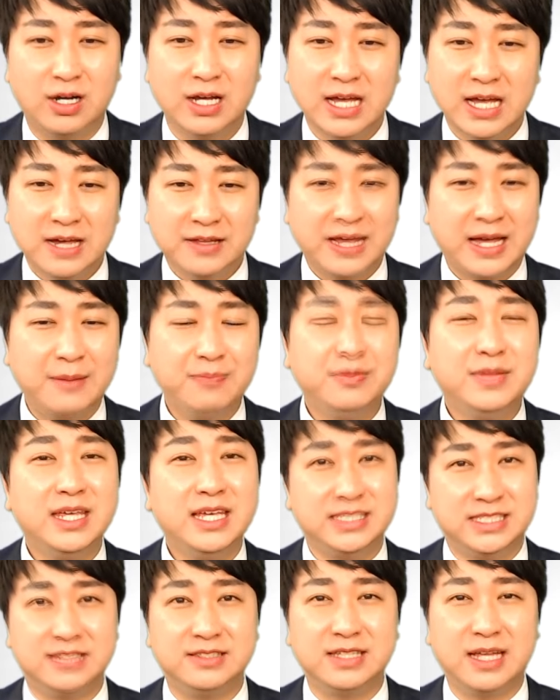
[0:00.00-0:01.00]
3대
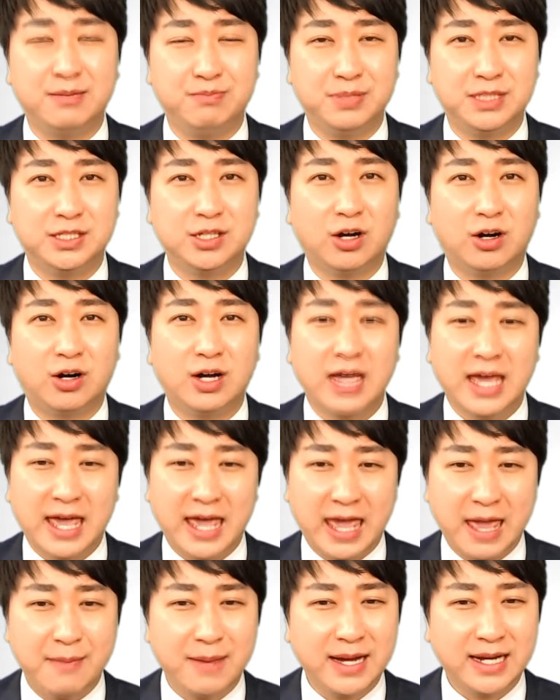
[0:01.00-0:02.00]
진단비죠.
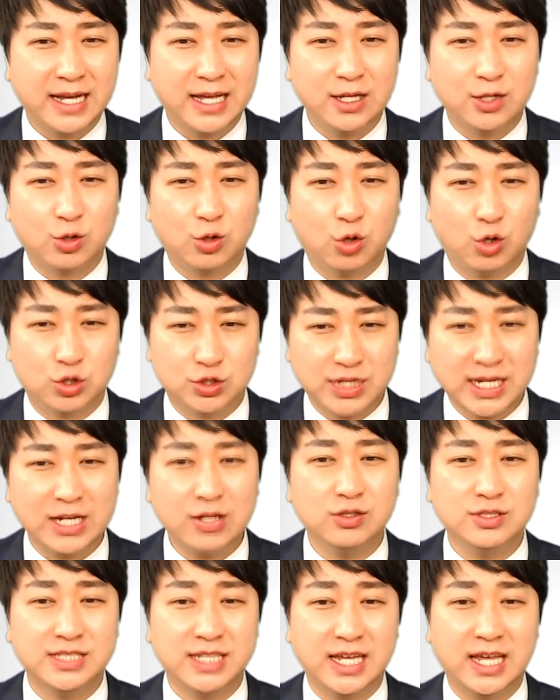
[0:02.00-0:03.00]
MRI로 촬영
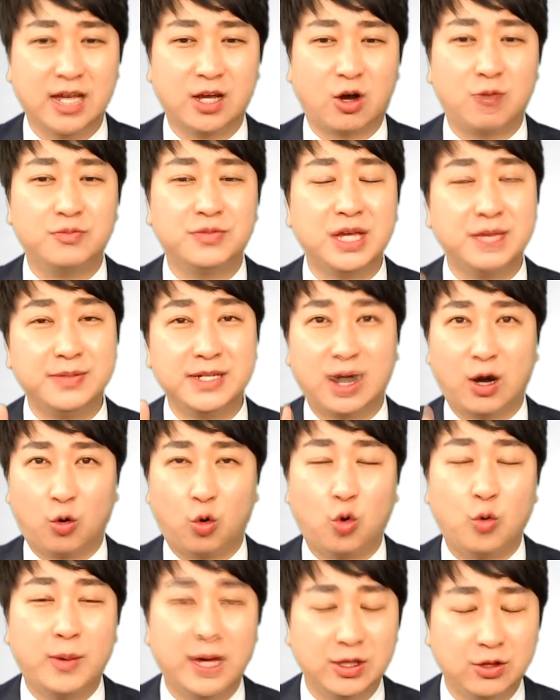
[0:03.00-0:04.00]
시에 검사비가
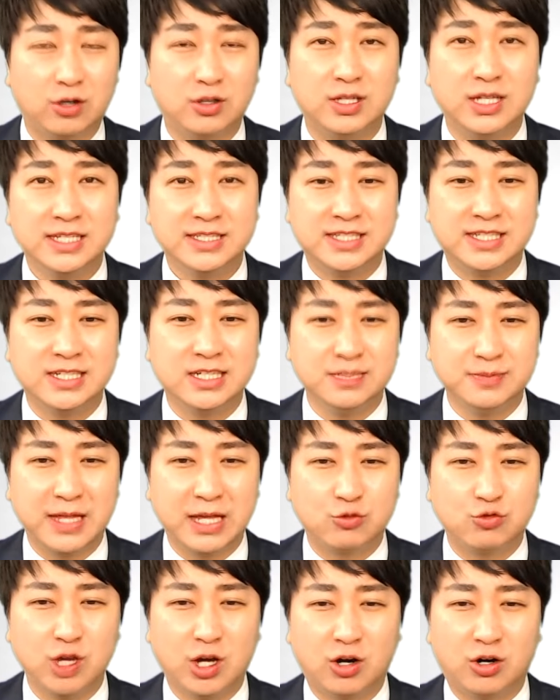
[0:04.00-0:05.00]
5만원
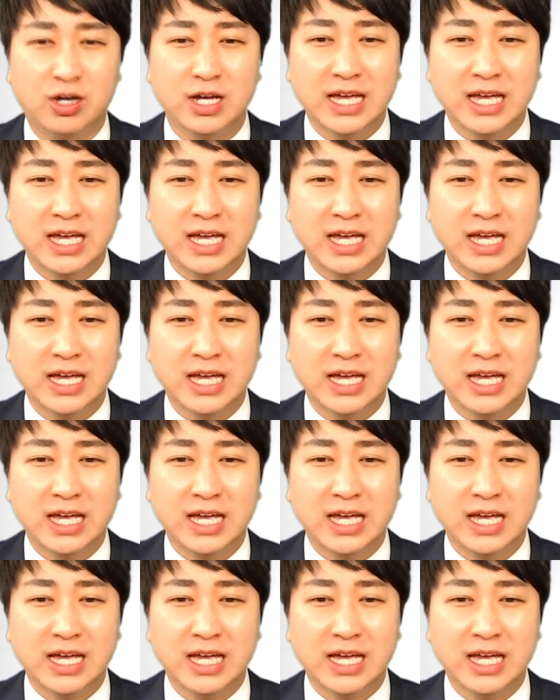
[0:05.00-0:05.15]
지급되고요.